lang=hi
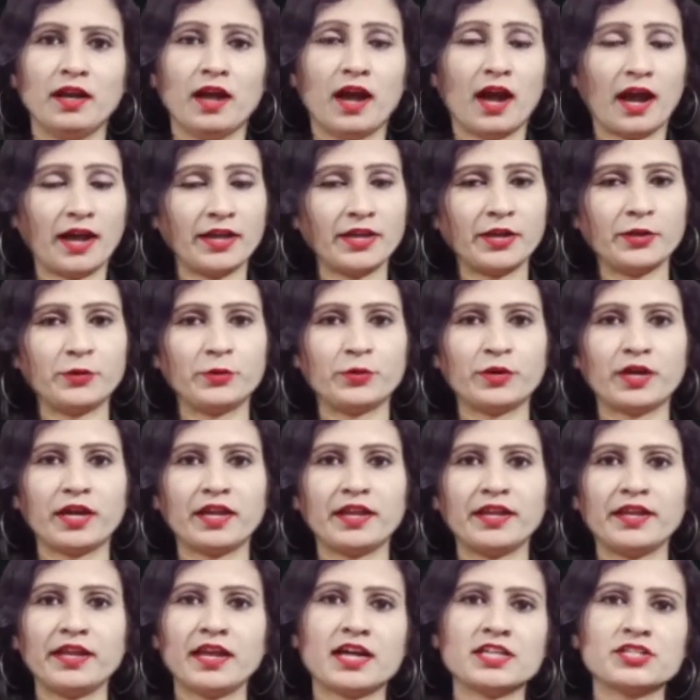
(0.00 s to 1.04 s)
आइए रुख
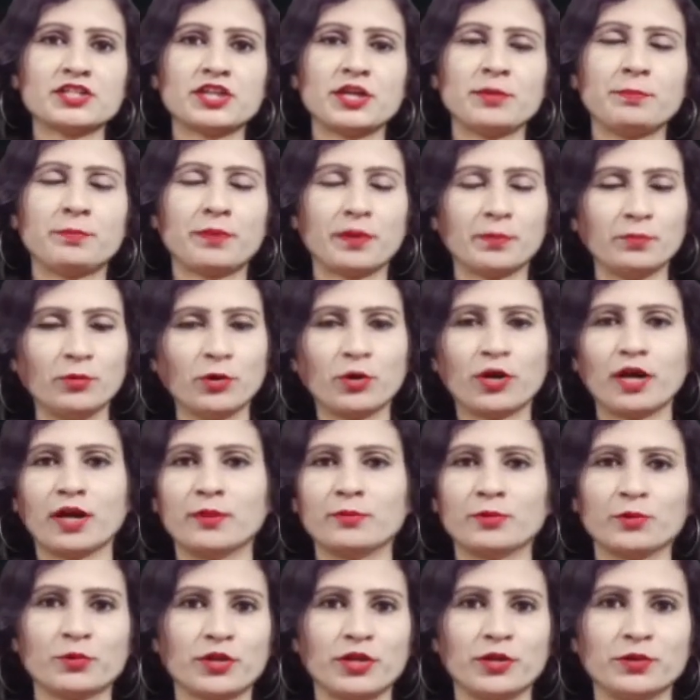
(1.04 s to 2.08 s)
करेंगे आज की प्रमुख
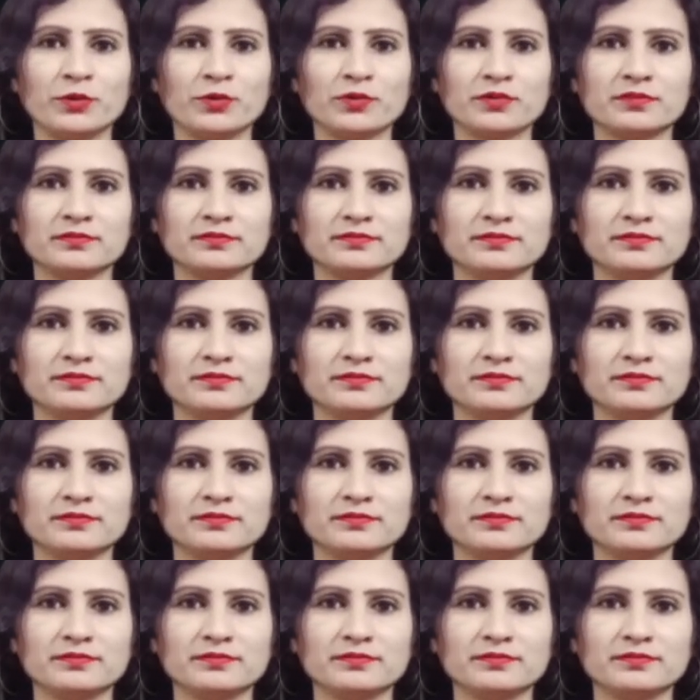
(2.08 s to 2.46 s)
खबरों की ओर